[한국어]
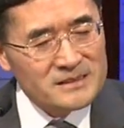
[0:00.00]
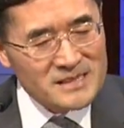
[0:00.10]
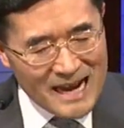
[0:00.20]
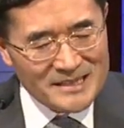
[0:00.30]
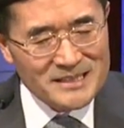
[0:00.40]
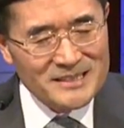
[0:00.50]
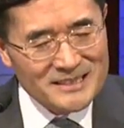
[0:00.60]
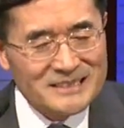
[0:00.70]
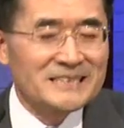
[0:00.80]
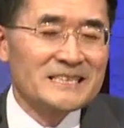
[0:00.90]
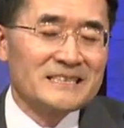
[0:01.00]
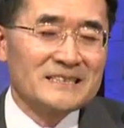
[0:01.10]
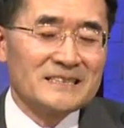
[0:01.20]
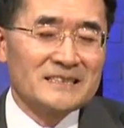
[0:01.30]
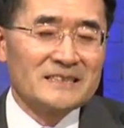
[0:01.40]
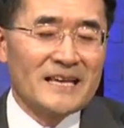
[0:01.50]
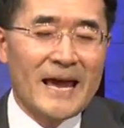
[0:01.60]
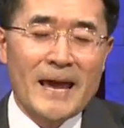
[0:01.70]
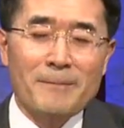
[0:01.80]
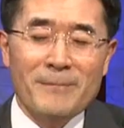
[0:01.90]
자기
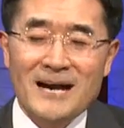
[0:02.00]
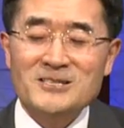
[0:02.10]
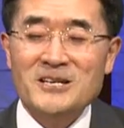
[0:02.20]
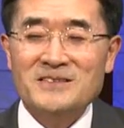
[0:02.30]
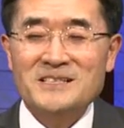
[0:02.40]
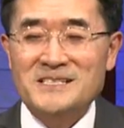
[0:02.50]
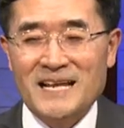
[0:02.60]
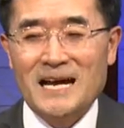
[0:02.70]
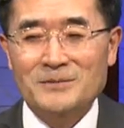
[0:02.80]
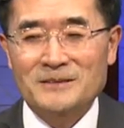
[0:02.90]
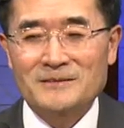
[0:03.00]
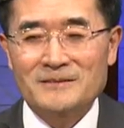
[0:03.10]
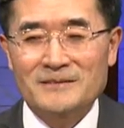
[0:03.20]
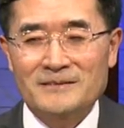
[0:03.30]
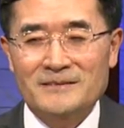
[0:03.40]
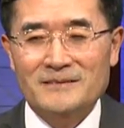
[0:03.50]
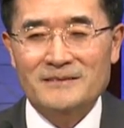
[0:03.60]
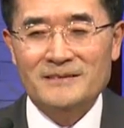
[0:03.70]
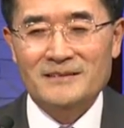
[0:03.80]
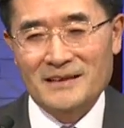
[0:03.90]
의에 빠져 있는 사람은
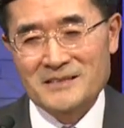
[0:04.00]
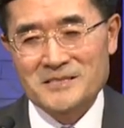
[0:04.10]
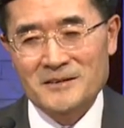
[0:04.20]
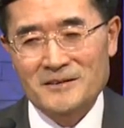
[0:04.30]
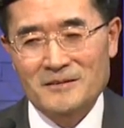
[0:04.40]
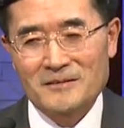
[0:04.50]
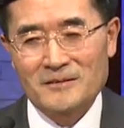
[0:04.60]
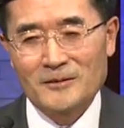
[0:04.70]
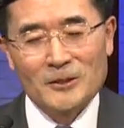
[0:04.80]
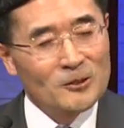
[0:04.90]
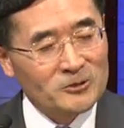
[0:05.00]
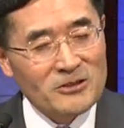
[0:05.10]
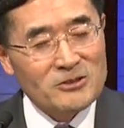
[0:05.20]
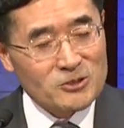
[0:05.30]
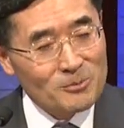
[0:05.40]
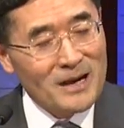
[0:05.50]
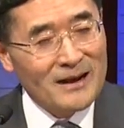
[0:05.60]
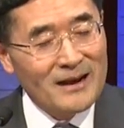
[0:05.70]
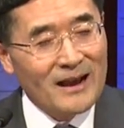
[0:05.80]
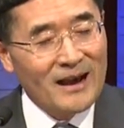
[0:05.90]
그래서 어떤 데
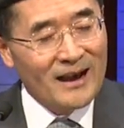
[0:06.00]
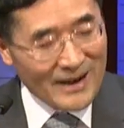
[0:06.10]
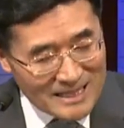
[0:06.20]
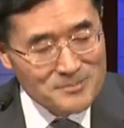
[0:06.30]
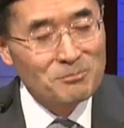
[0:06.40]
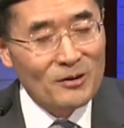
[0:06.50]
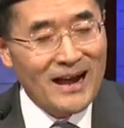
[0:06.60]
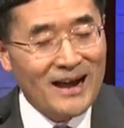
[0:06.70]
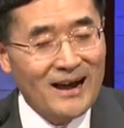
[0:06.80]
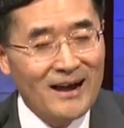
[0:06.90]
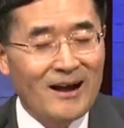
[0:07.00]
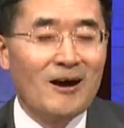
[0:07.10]
정말 하나님보다